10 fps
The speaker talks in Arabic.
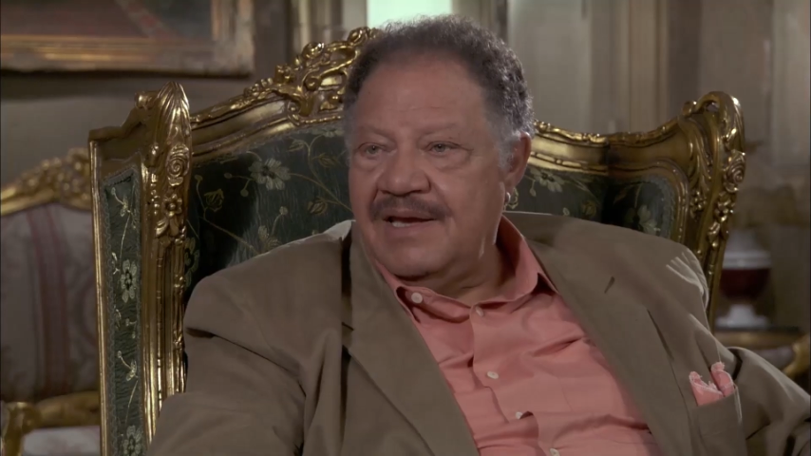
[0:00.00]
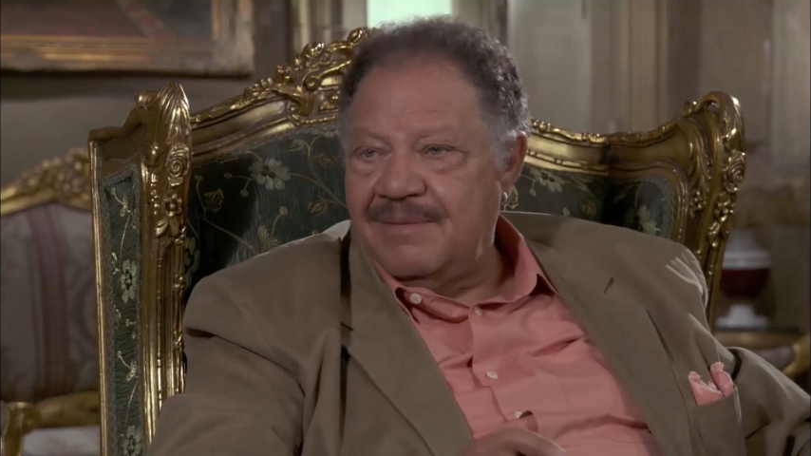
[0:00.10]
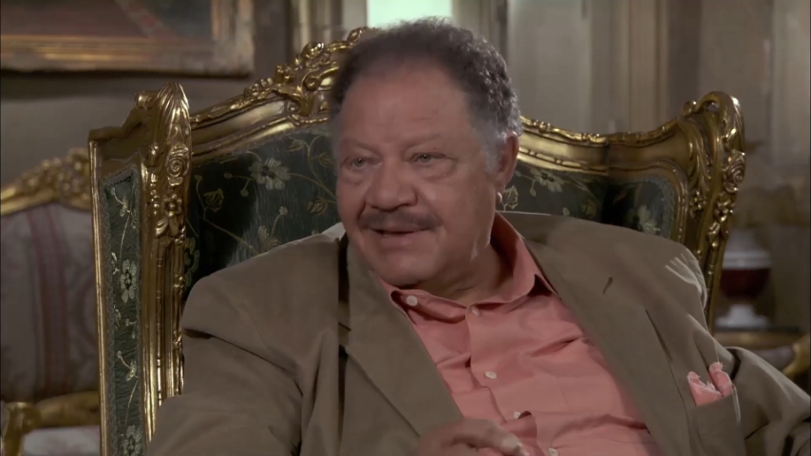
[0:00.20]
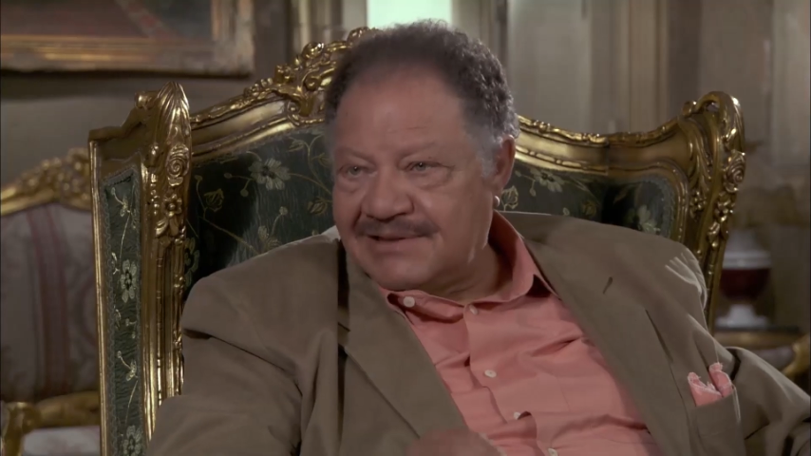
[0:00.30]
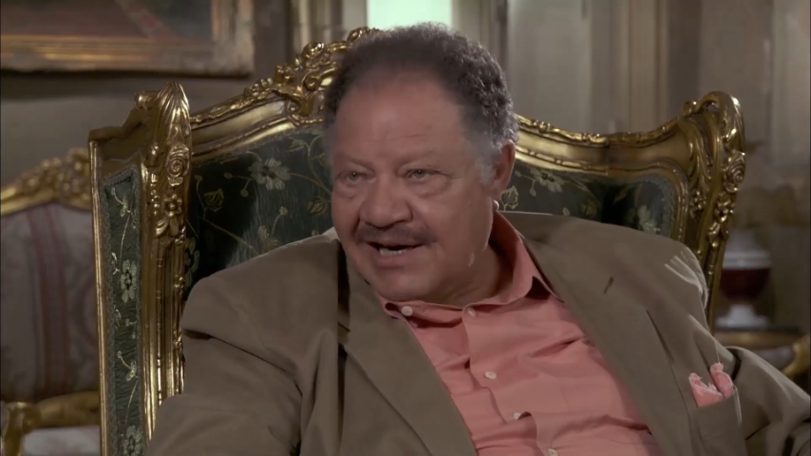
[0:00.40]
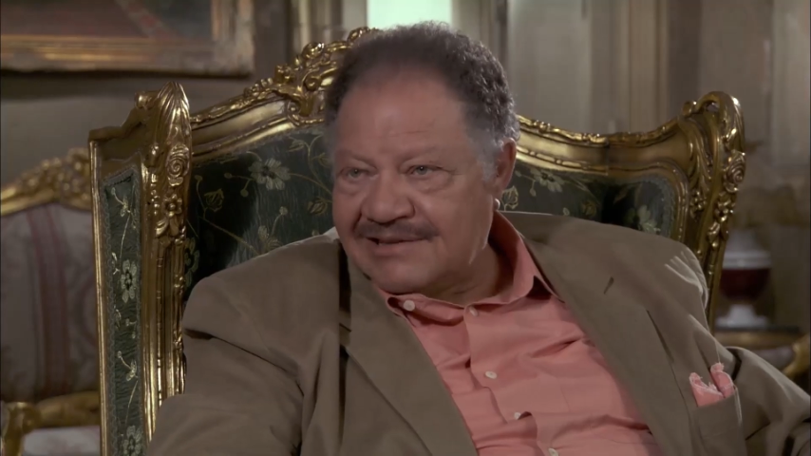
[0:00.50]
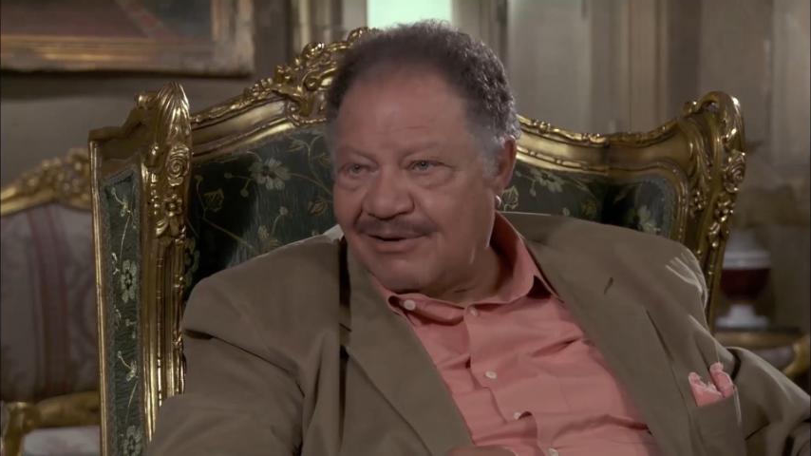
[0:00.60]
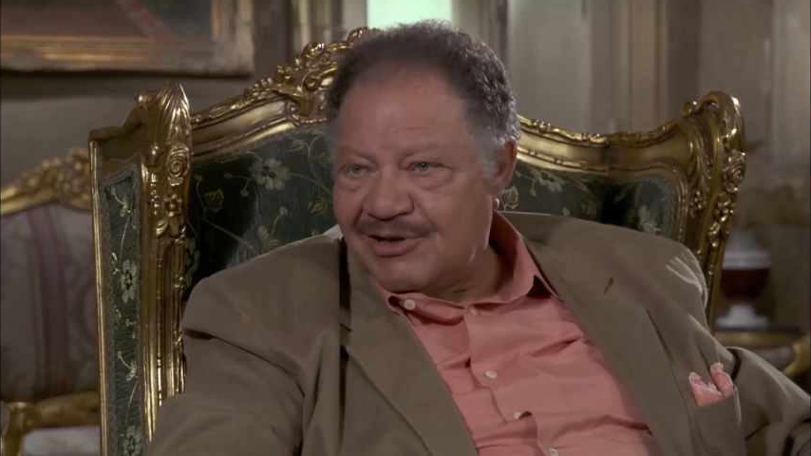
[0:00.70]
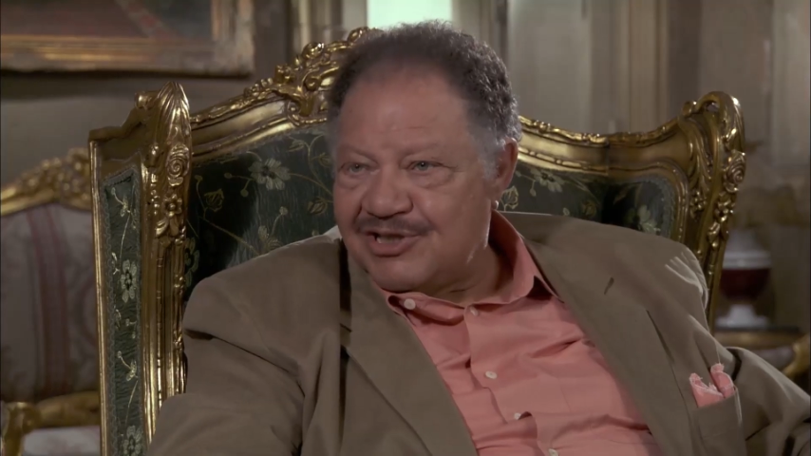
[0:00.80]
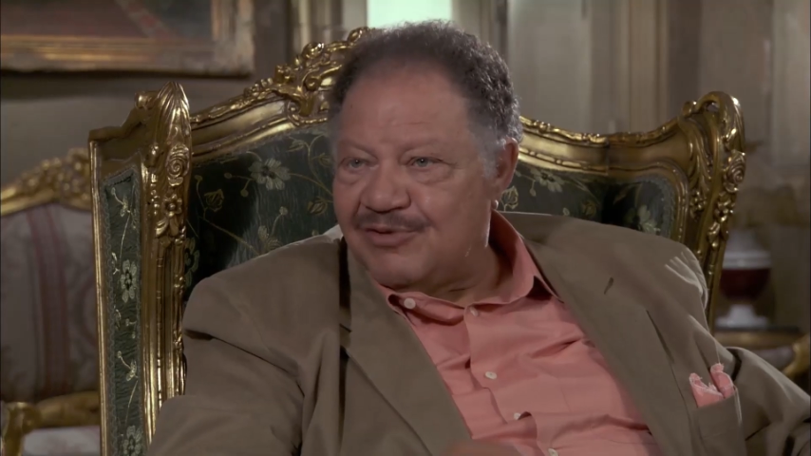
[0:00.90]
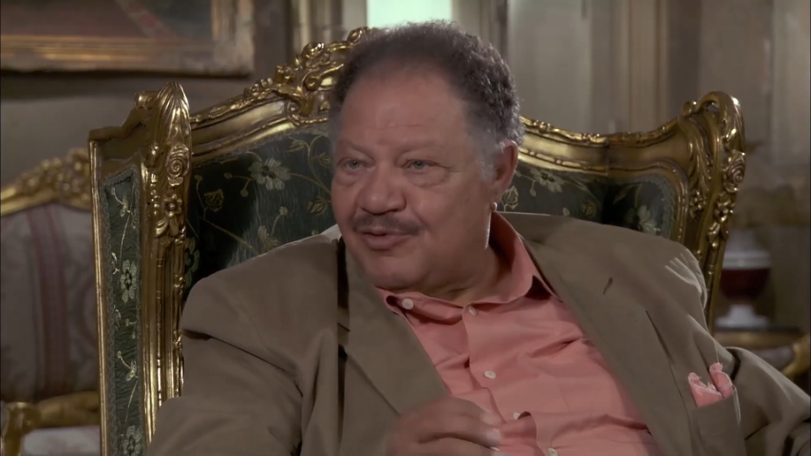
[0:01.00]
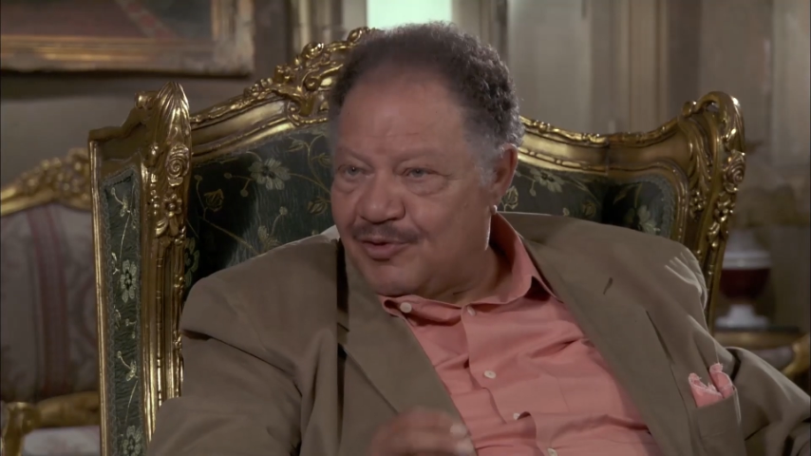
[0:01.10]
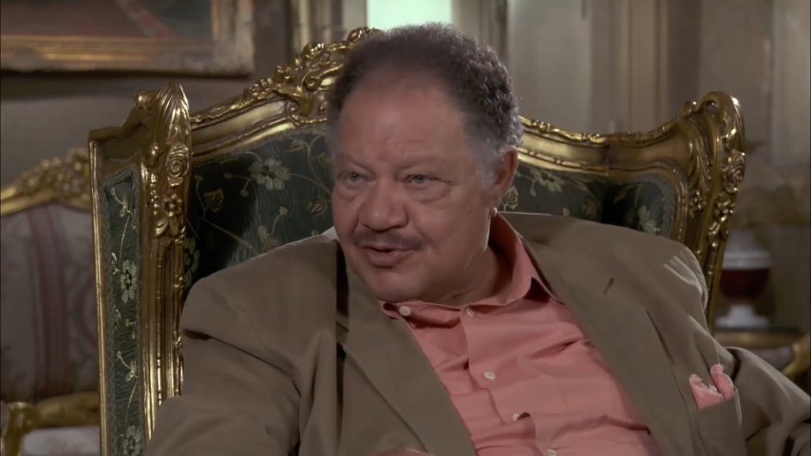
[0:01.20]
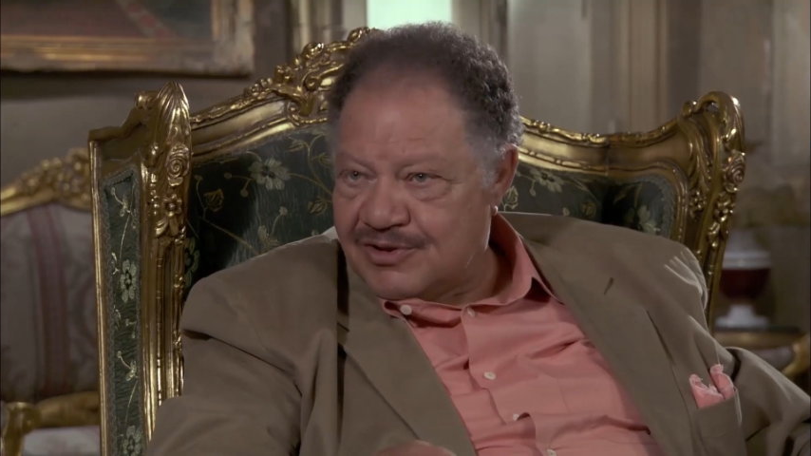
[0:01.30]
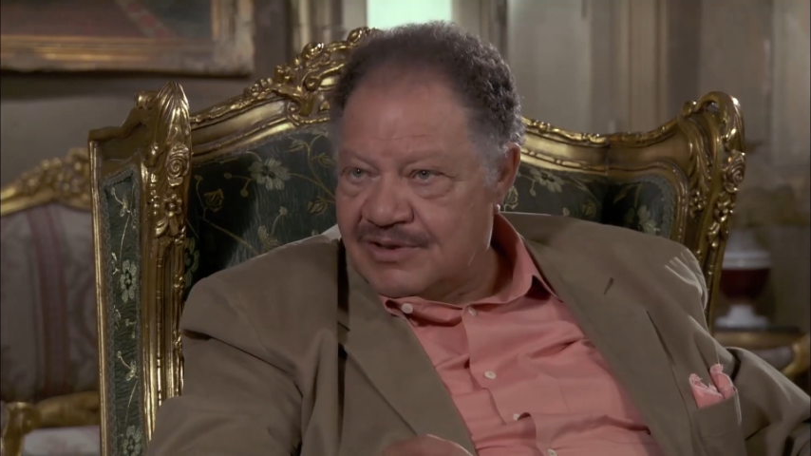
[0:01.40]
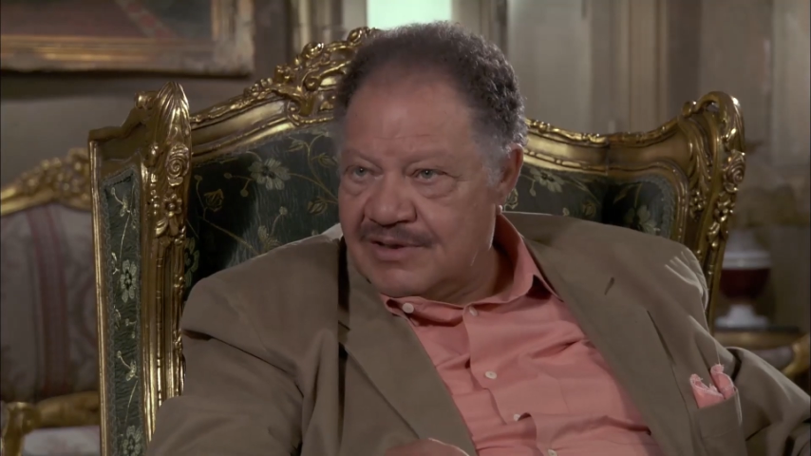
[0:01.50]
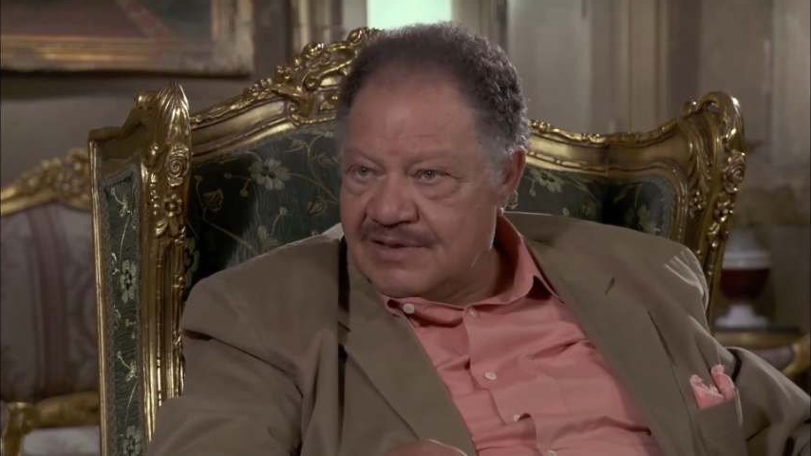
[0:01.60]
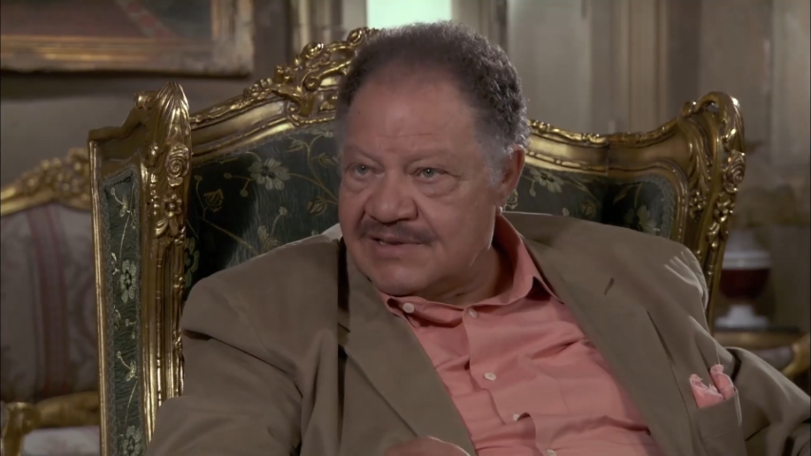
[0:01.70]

يبقى 23 ونص